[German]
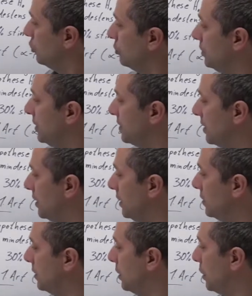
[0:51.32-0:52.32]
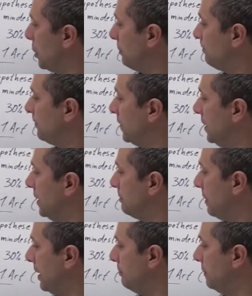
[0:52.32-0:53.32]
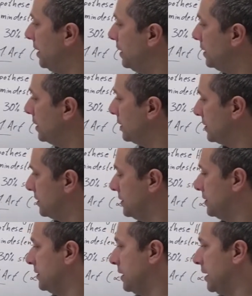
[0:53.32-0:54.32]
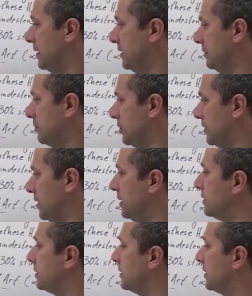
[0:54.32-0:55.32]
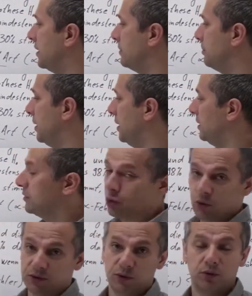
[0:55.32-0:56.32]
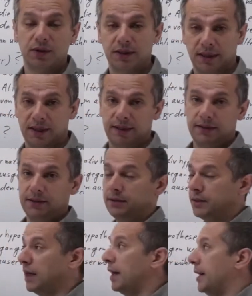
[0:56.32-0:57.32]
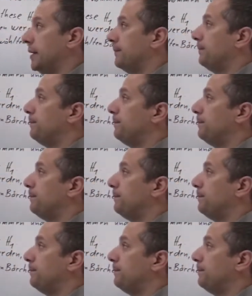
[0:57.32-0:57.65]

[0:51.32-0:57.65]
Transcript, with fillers: um die es geht, liegt bei mindestens 30%, das heißt p ist größer oder gleich 3.